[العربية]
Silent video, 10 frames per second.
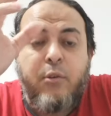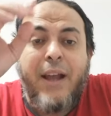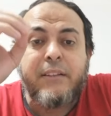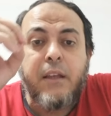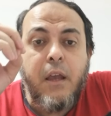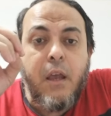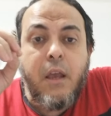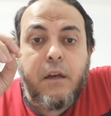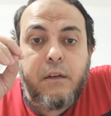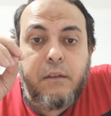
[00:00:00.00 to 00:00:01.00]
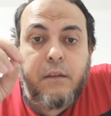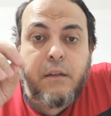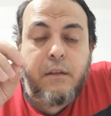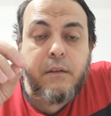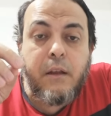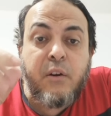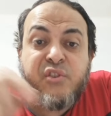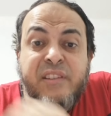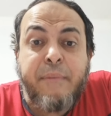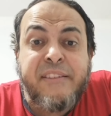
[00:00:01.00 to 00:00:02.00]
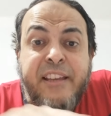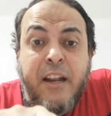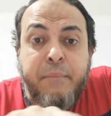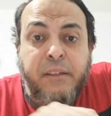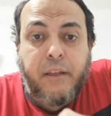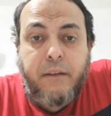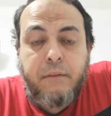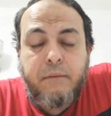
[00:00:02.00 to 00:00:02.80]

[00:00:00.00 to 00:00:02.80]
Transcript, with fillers: واحد الرسول صلى الله عليه وسلم عايز يحرق بيتك